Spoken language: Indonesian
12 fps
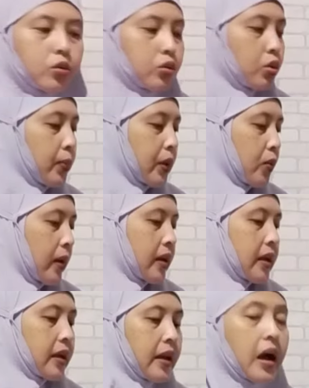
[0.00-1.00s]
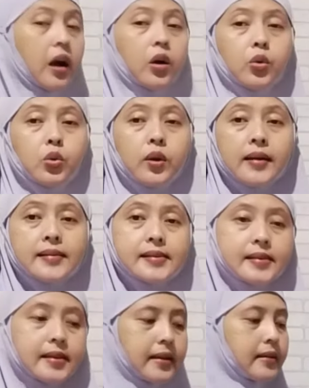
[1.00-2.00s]
untuk minuman ini aku
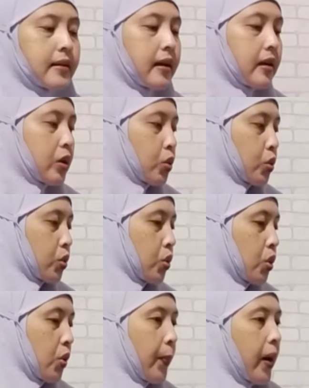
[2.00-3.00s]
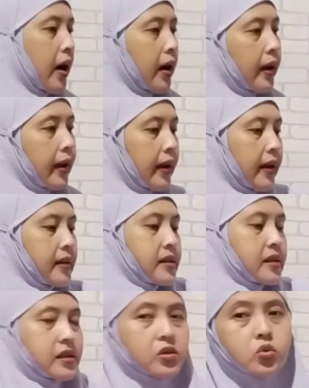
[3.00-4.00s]
racik yaitu pakai
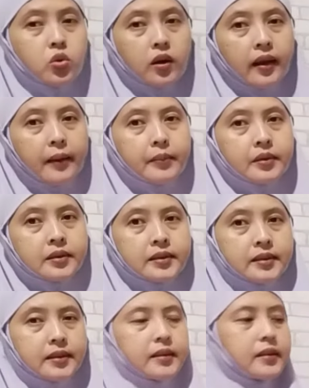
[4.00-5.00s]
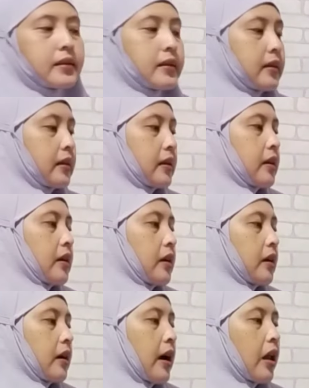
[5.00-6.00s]
jeruk lemon.
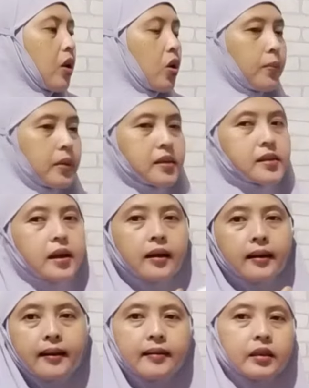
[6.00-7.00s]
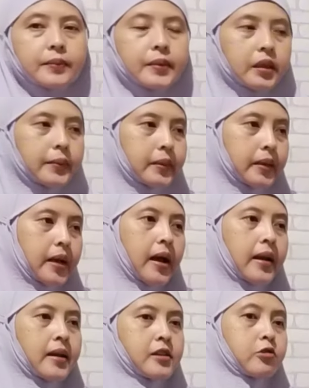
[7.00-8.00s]
Kalau misalkan teman-teman gak
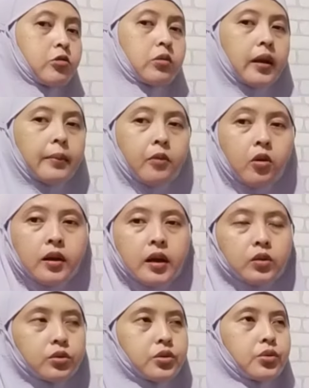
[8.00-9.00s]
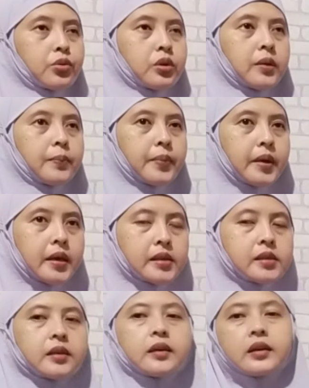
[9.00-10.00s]
ada jeruk lemon atau jeruk nipis,
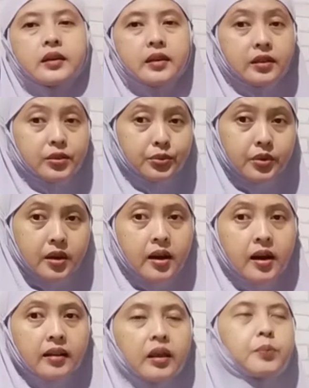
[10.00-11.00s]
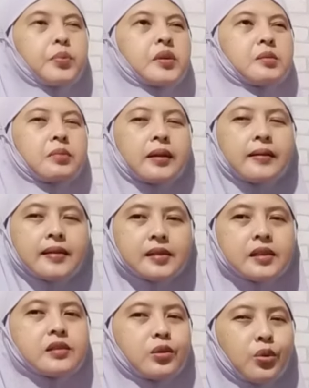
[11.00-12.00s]
ya sudah tapi sebenarnya
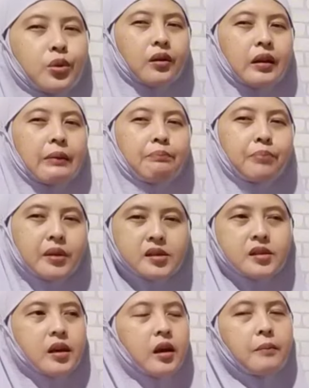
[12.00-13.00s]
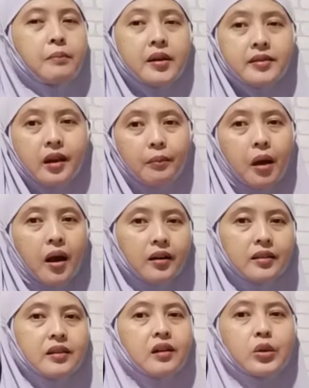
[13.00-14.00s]
sih jeruk nipis banyak banget
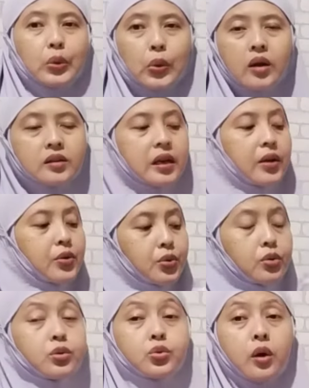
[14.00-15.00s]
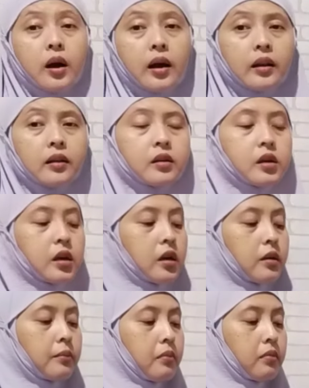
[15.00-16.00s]
ya di tukang sayur jual
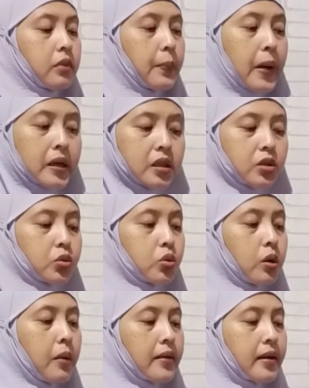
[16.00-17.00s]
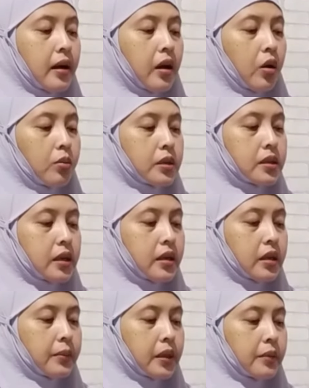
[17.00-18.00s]
di pasar juga banyak kalau misalnya
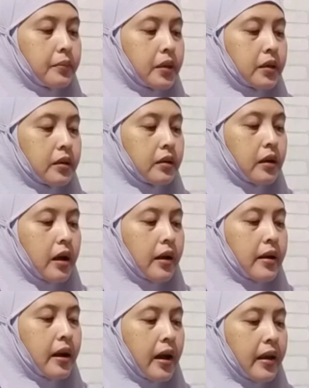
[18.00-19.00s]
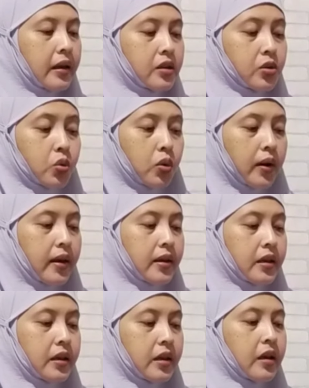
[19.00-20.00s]
teman-teman nggak ada air jeruk kayak
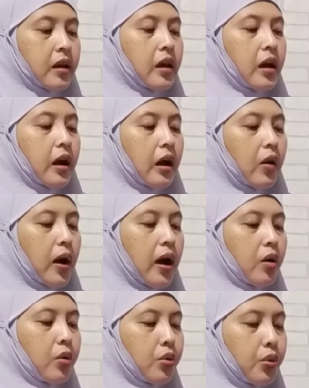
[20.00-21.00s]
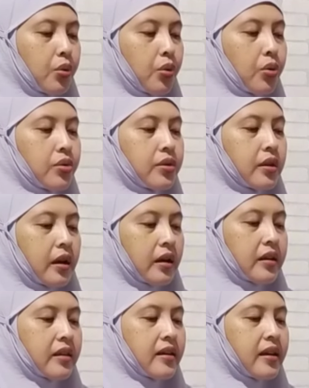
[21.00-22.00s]
gini kalau aku
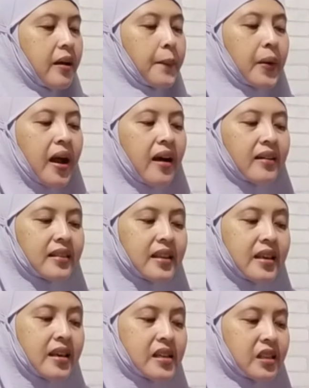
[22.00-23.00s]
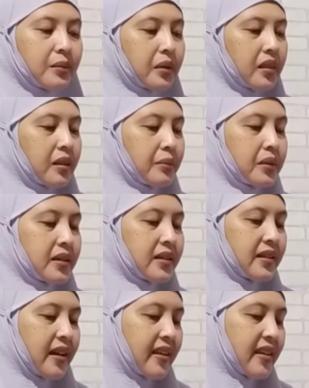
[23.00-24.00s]
nyarinya yang praktis teman-teman
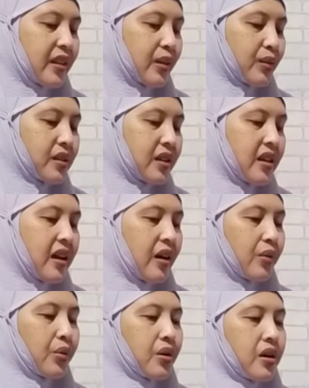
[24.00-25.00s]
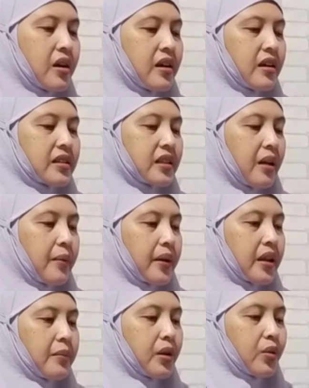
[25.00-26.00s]
kayak gitu jadi aku selama
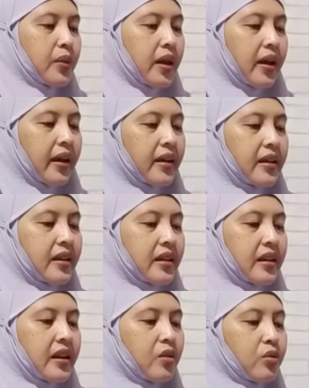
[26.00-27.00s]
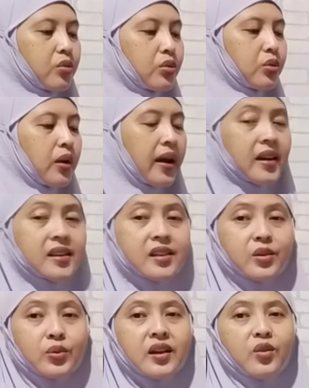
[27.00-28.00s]
ini minumnya yang kayak gini dan untuk air
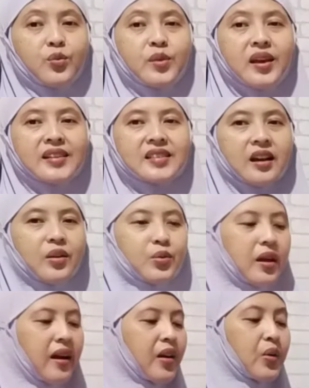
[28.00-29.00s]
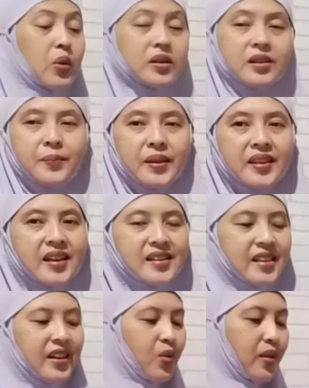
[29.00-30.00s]
jeruknya aku biasa gunakan 2 3
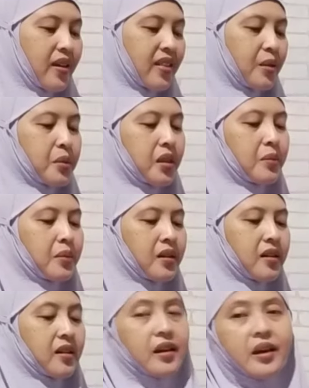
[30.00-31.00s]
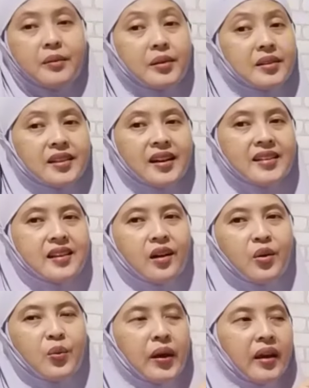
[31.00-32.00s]
sendok ya teman-teman. Yang sengaja
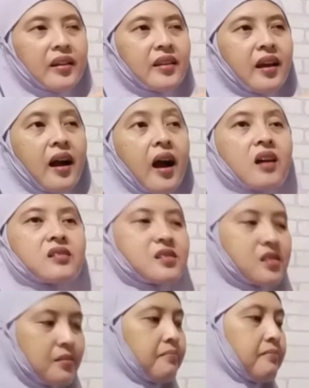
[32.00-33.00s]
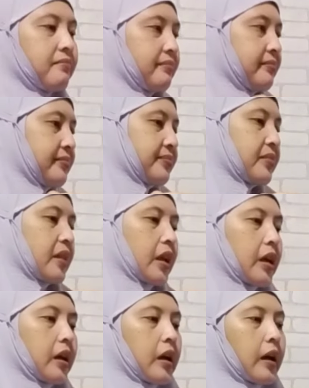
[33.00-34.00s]
aku pengen yang asem.
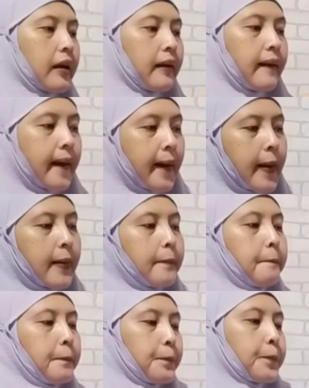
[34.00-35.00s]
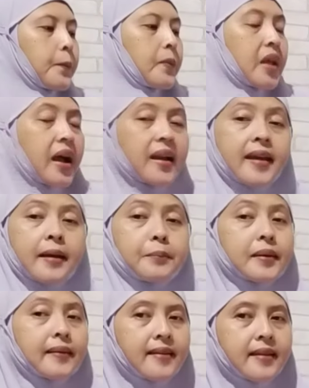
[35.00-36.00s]
Dan ada yang
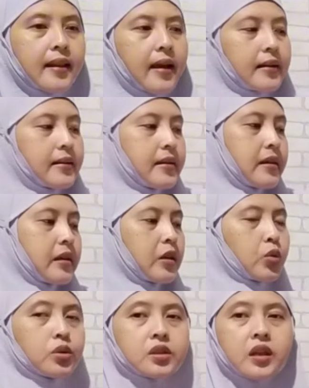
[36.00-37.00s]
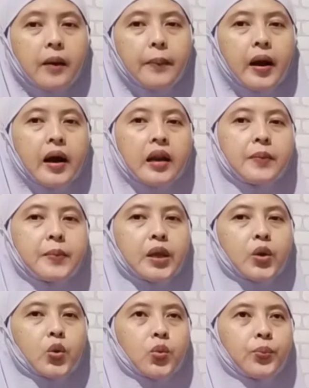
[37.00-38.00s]
bertanya lagi itu setiap hari
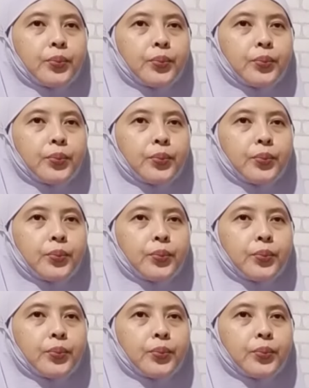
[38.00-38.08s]
minum